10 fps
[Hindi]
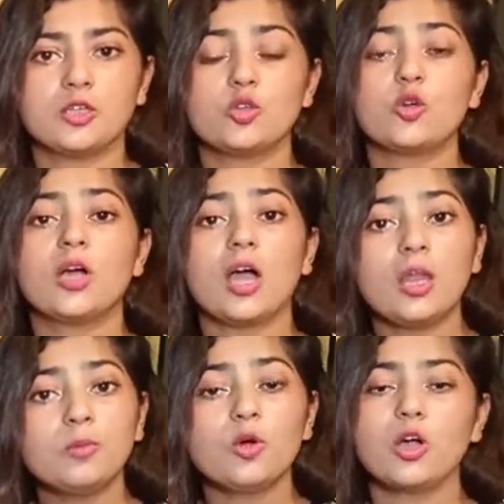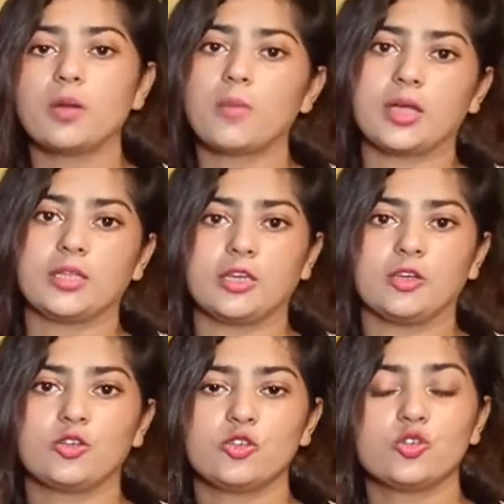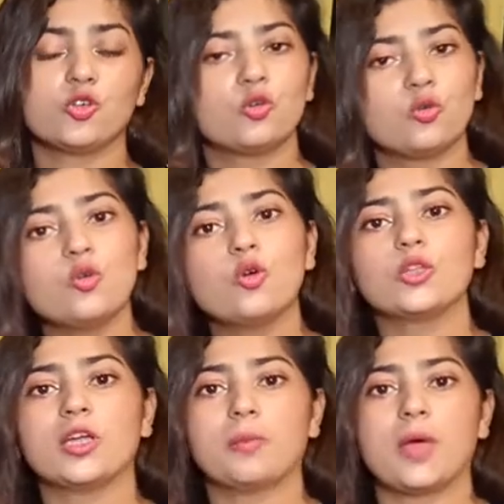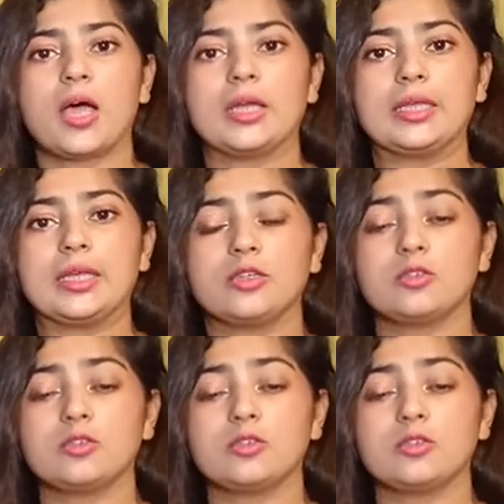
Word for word: जो कल्ब को गरमा दे जो रूह को तड़पा दे